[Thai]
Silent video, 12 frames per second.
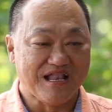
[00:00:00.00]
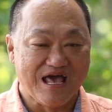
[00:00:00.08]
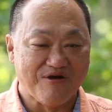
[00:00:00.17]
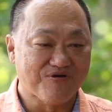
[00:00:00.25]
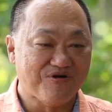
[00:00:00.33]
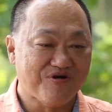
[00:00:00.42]

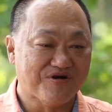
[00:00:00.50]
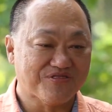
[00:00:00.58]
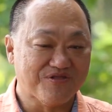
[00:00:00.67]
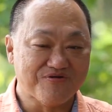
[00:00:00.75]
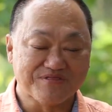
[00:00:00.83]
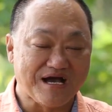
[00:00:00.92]
แล้วก็
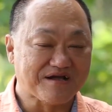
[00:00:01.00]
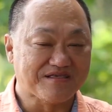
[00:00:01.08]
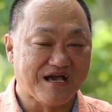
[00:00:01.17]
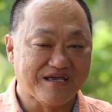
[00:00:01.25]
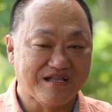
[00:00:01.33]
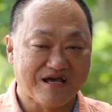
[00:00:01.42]
ต้องตั้ง
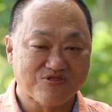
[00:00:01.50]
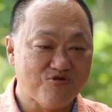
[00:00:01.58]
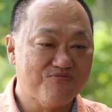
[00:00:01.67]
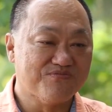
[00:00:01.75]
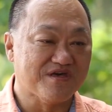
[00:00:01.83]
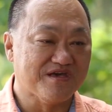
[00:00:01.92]
ใจและ
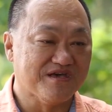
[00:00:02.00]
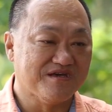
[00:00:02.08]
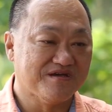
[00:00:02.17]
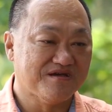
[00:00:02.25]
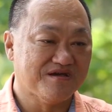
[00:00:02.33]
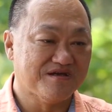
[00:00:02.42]
ทุ่มเท
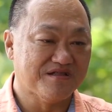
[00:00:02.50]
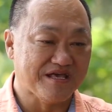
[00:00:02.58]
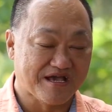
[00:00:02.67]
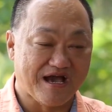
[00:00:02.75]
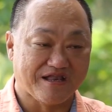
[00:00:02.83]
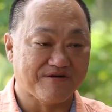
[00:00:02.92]
ใน
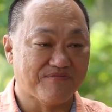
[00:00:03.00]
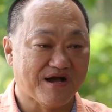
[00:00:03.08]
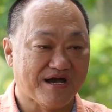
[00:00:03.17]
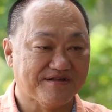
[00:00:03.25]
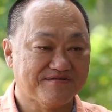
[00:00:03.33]
การทำงา